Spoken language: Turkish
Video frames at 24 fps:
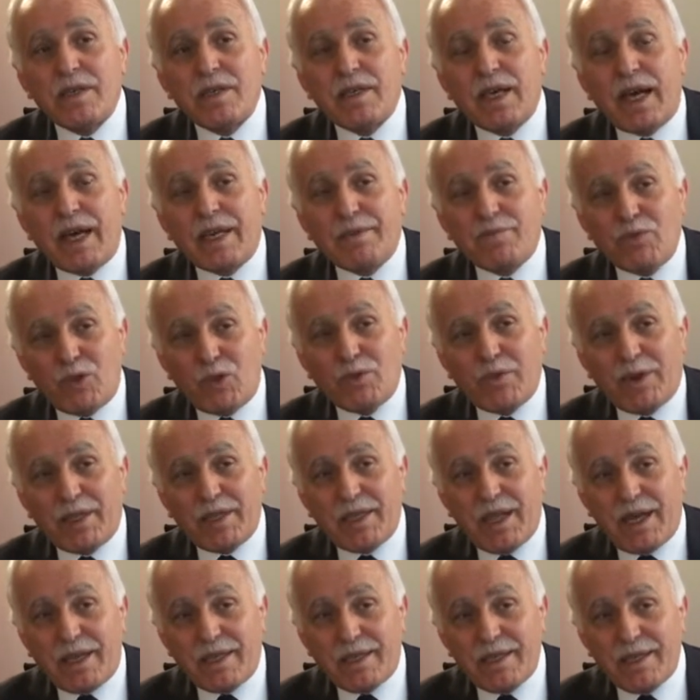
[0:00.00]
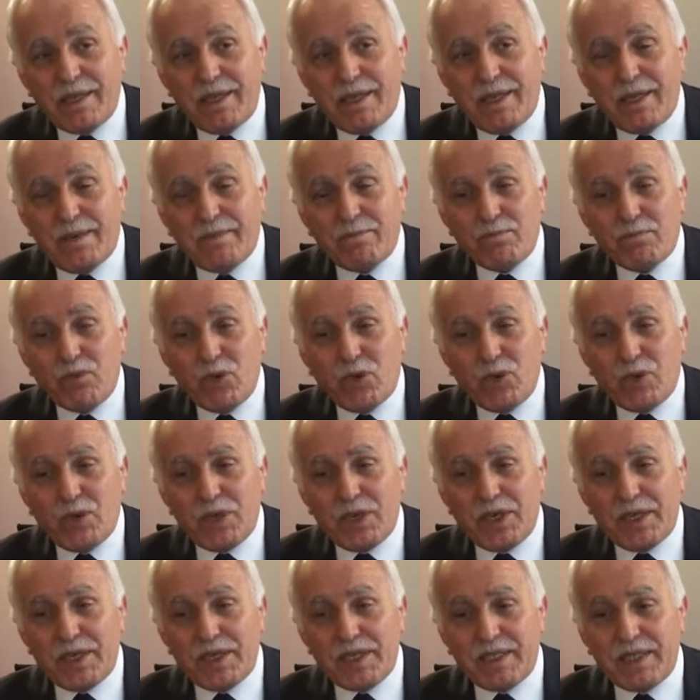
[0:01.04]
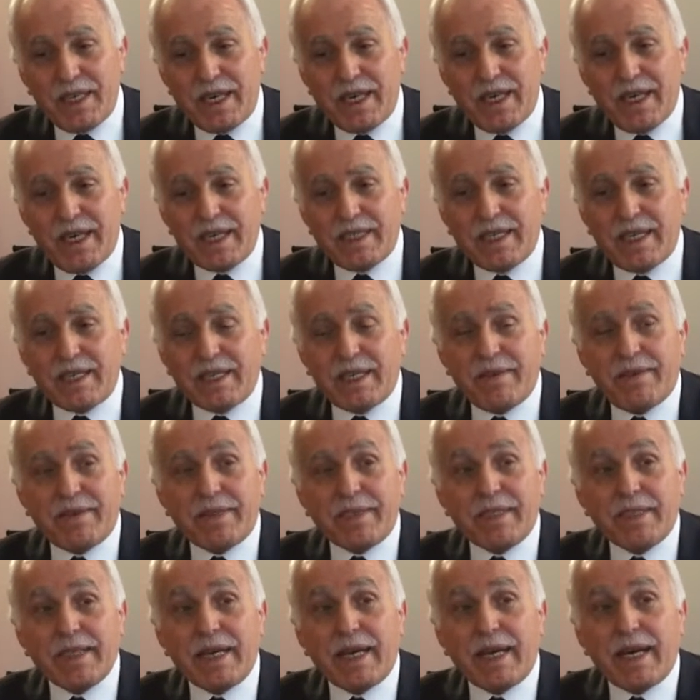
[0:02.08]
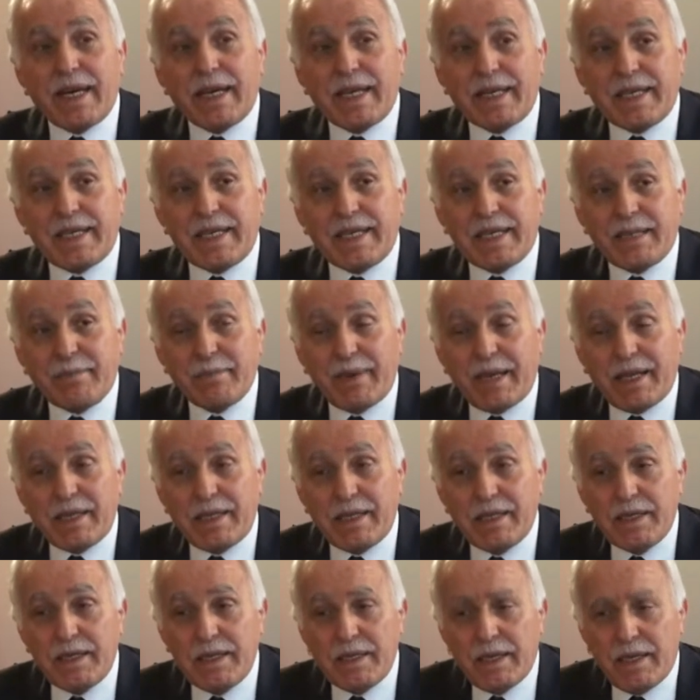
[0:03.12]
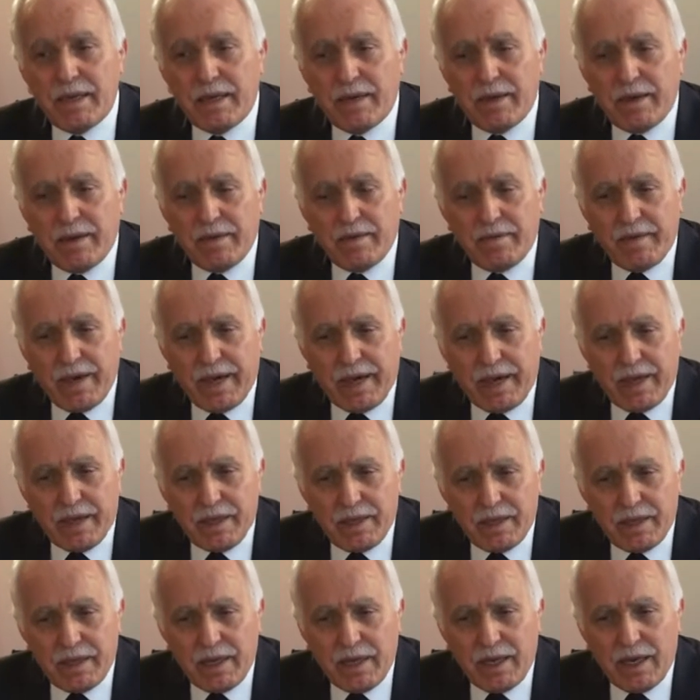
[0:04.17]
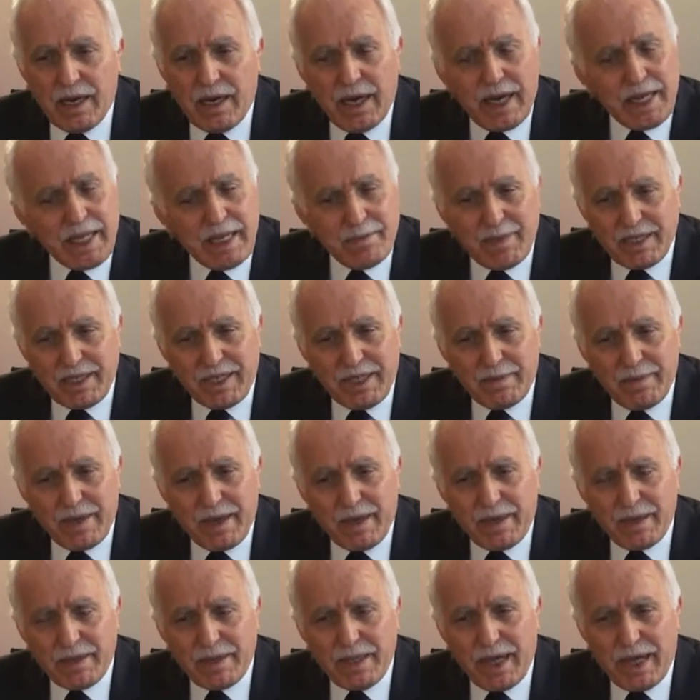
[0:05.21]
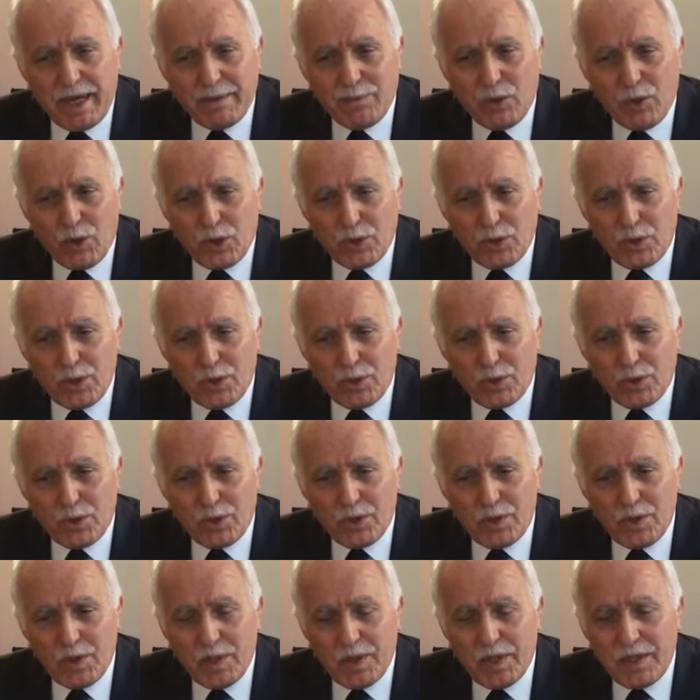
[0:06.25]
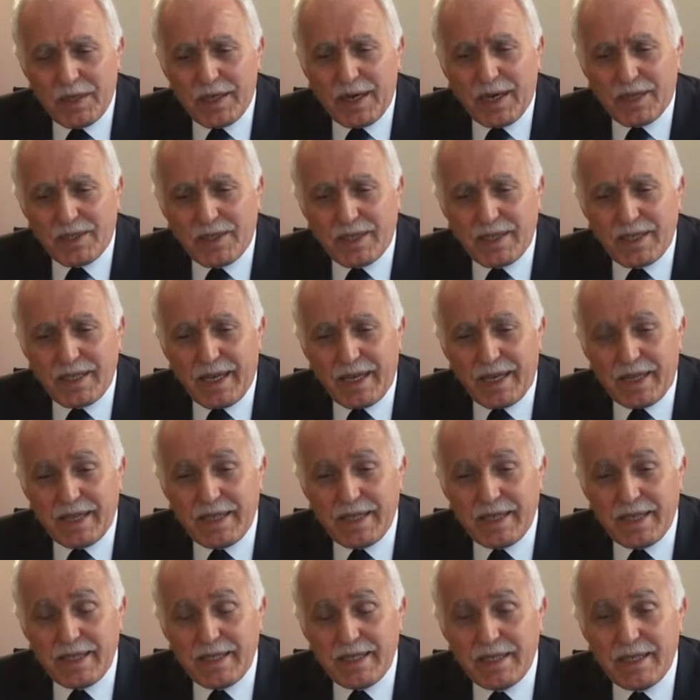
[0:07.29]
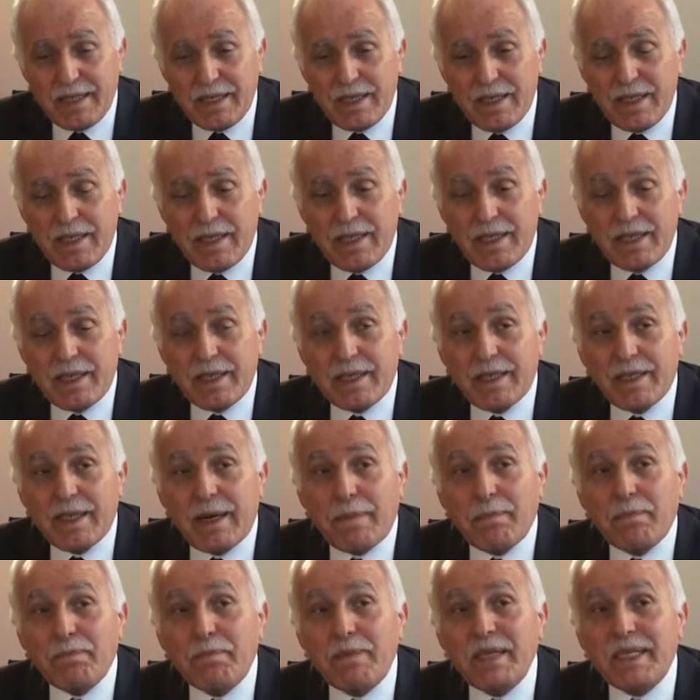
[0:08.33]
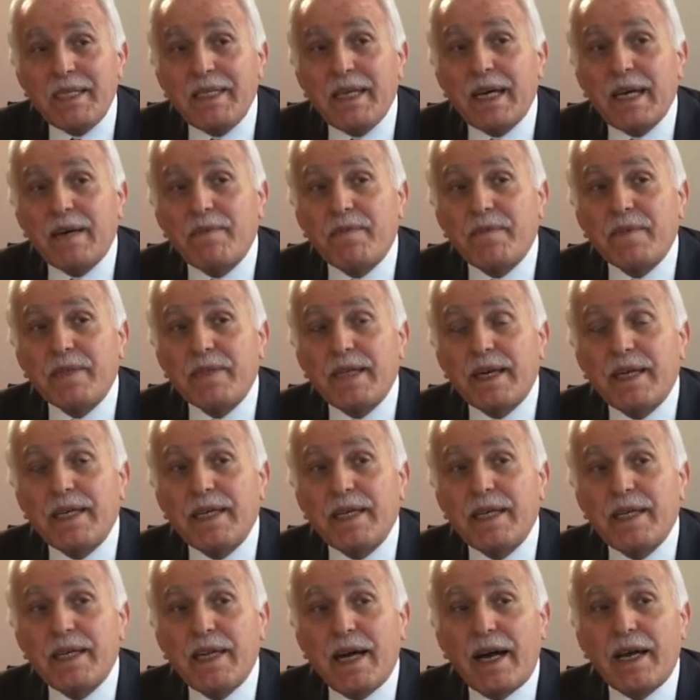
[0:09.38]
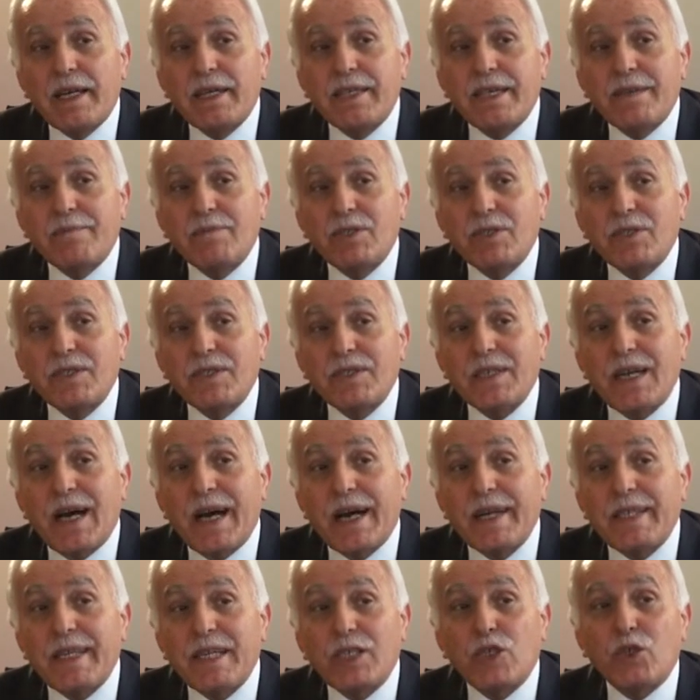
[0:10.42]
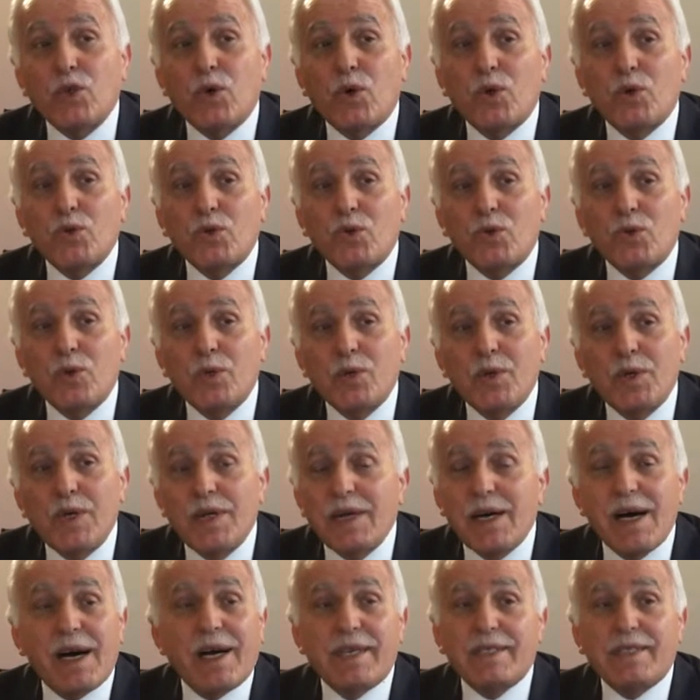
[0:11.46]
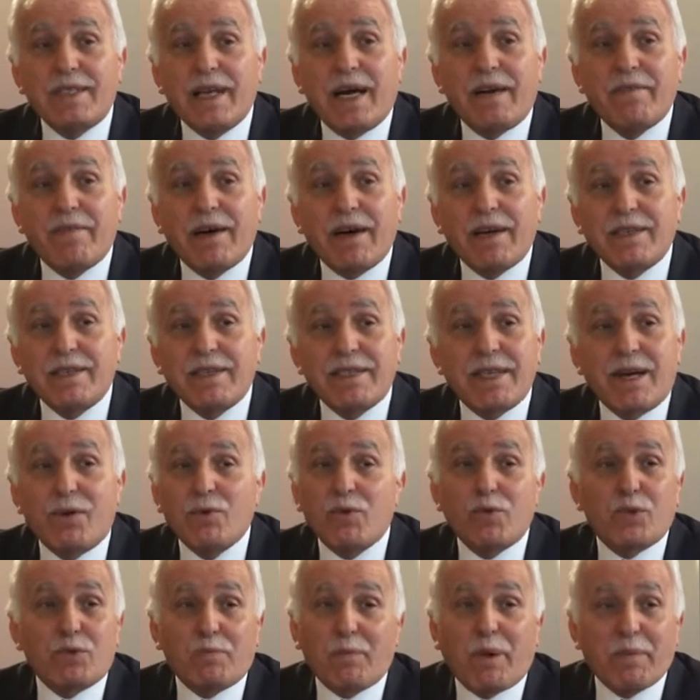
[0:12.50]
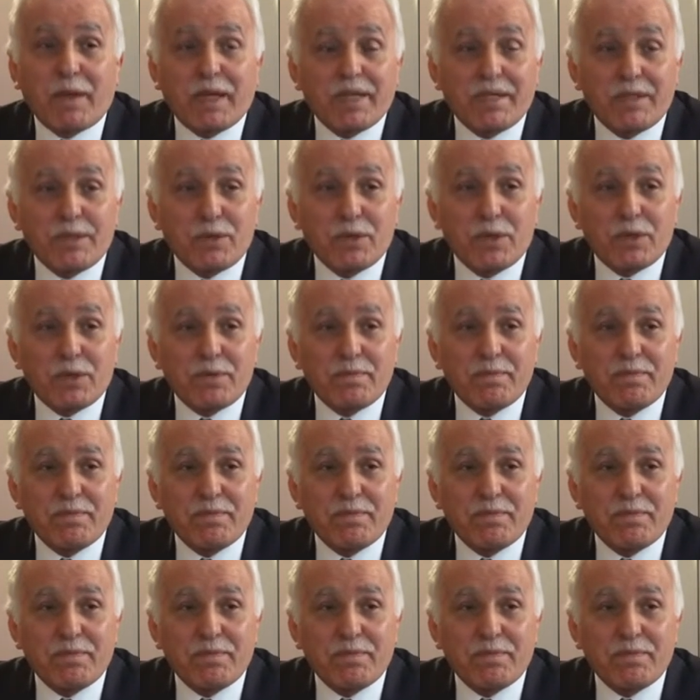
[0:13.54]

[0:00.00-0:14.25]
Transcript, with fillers: Yani Müslümanlar bu kriterler çerçevesinde hareket etmeli ve hangi mezhebe tabi olursa olsun karşısındakinin Rabbi tarafından ilan edilmiş kardeşi olduğunu asla ve asla unutmamalı diyorum.